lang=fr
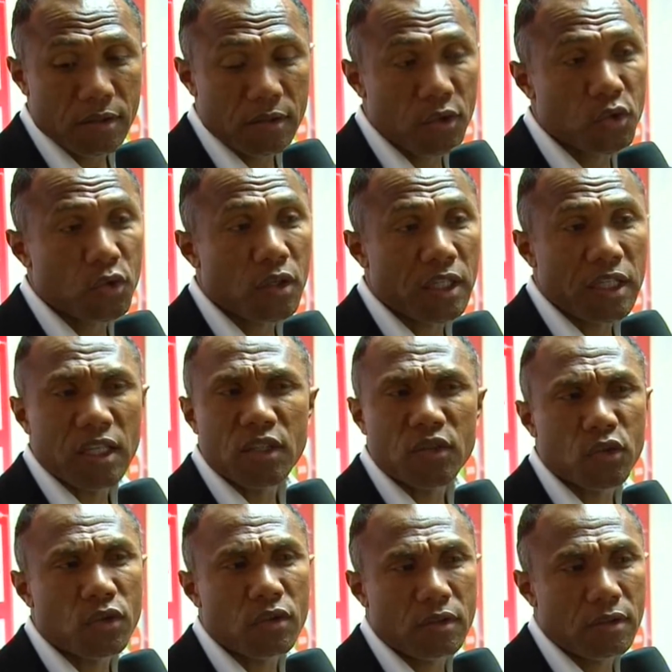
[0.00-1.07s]
ce soir les
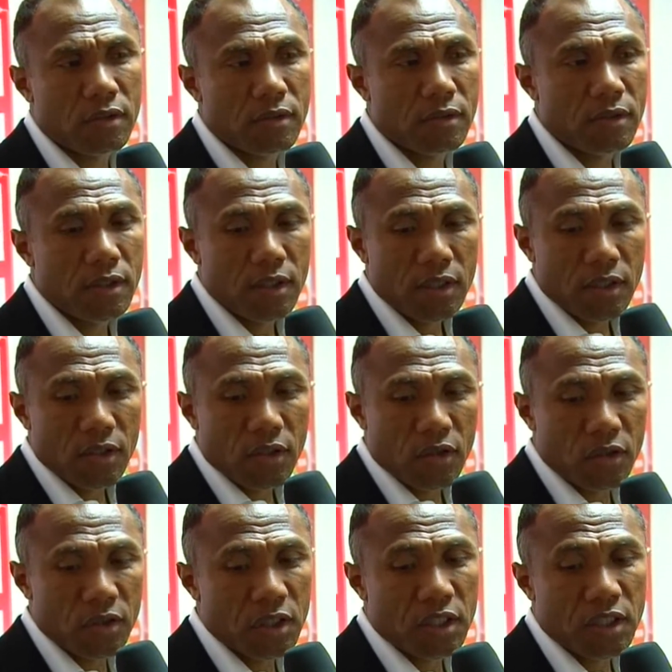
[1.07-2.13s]
garçons
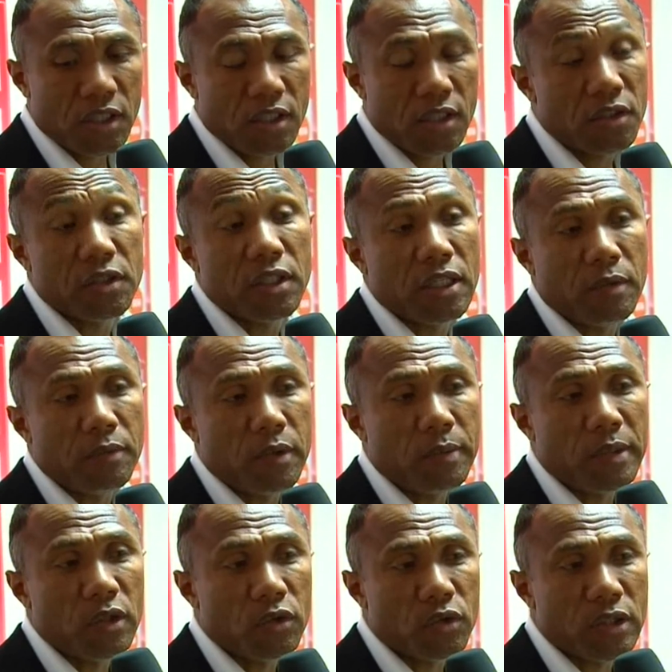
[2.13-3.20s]

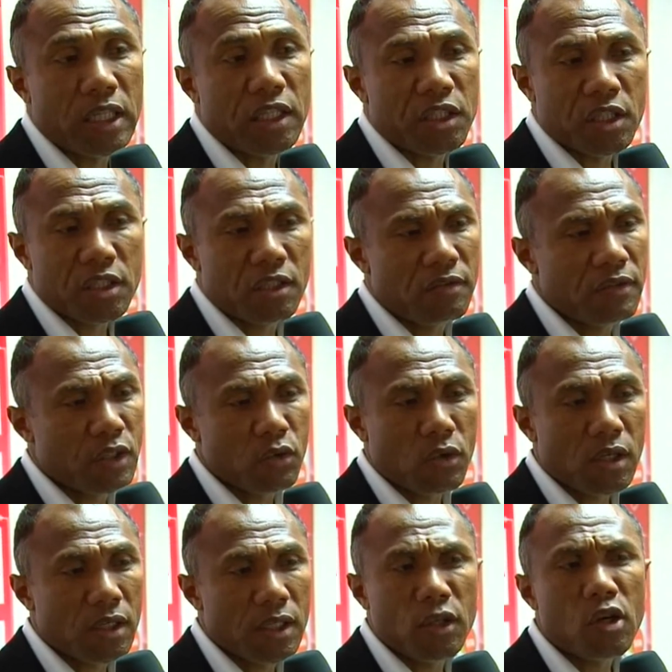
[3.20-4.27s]
ont sont allés chercher une
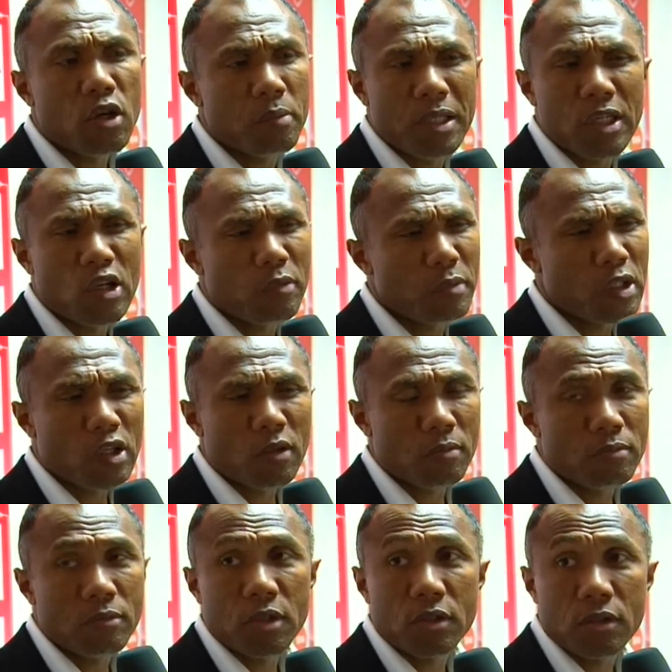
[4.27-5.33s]
victoire énorme, énorme, énorme.
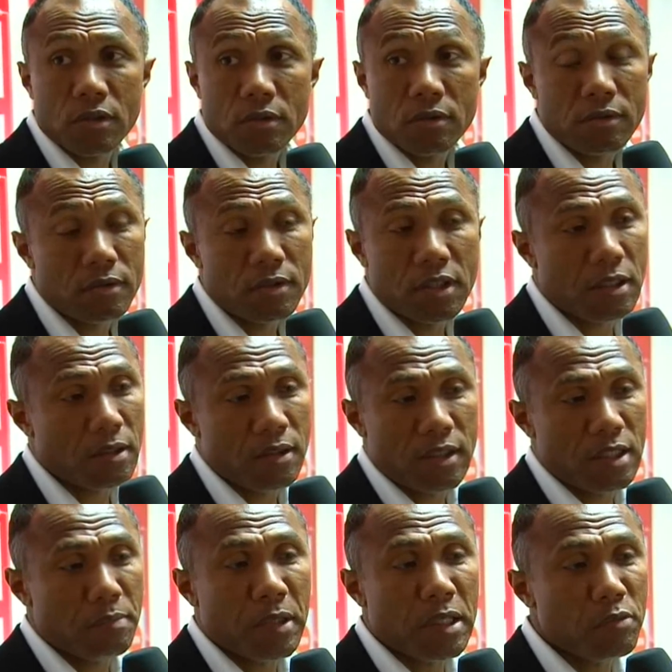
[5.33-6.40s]
Moi je
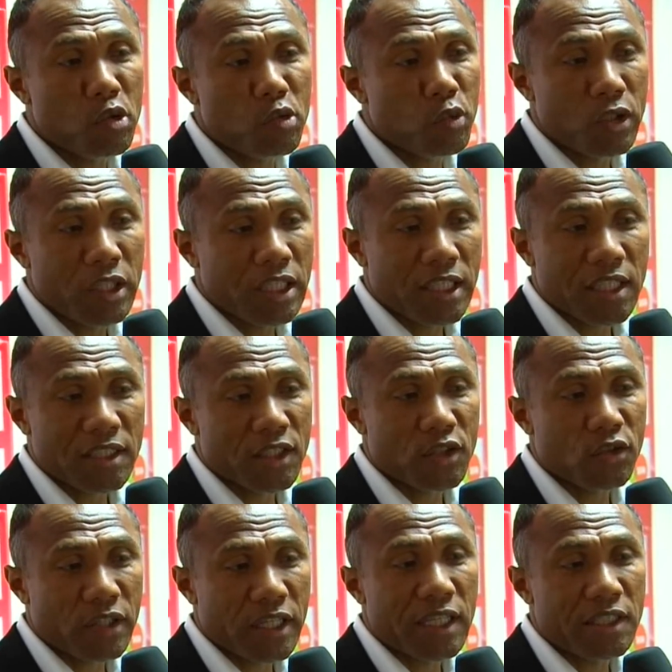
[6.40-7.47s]
n'ai pas de mots pour décrire ce
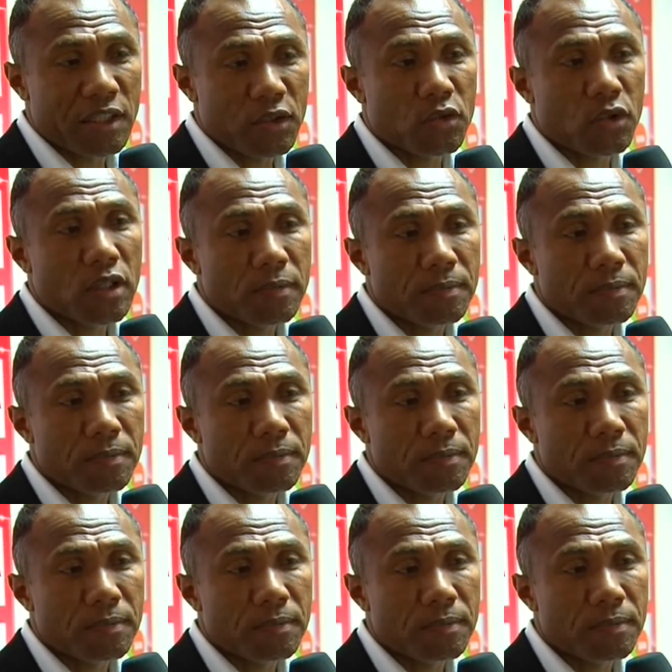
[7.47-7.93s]
qu'ils ont réalisé ce soir.